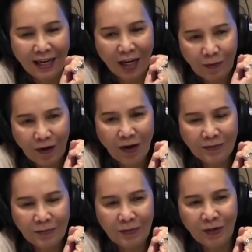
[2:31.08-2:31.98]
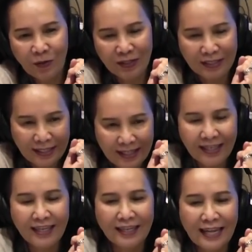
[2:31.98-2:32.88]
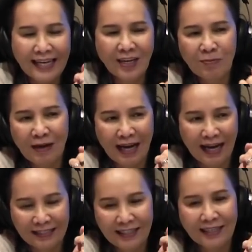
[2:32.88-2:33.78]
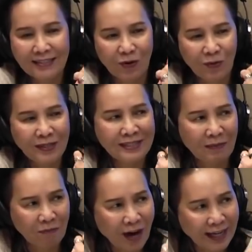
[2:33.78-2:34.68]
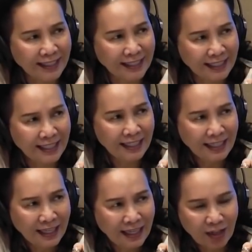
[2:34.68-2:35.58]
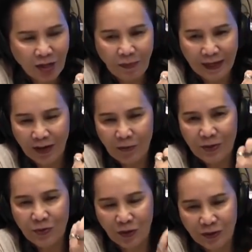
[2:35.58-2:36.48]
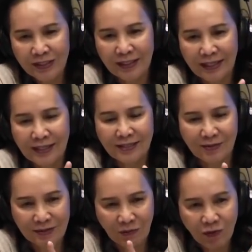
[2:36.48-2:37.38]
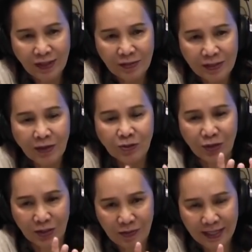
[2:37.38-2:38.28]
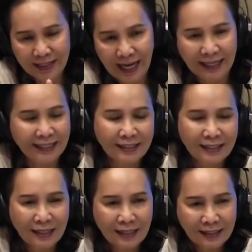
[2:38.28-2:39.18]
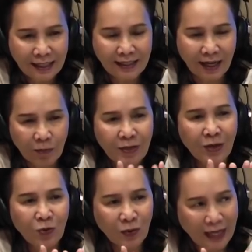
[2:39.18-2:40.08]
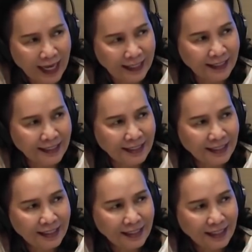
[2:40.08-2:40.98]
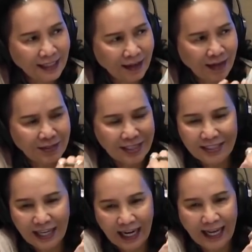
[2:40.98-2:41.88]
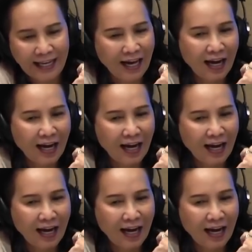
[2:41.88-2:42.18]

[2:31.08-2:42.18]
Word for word: เราพร้อมจะเป็นคนที่ได้เข้ามาอาทิตย์ละสองวันสาวัน แล้วก็ปล่อยเขาไปอยู่คนอื่นอาทิตย์ละสองสาวันแล้วนี่เขาจดทะเบียนกัน ถ้าเกิดเขามีลูกกัน แล้วเราจะคืออะไรอะ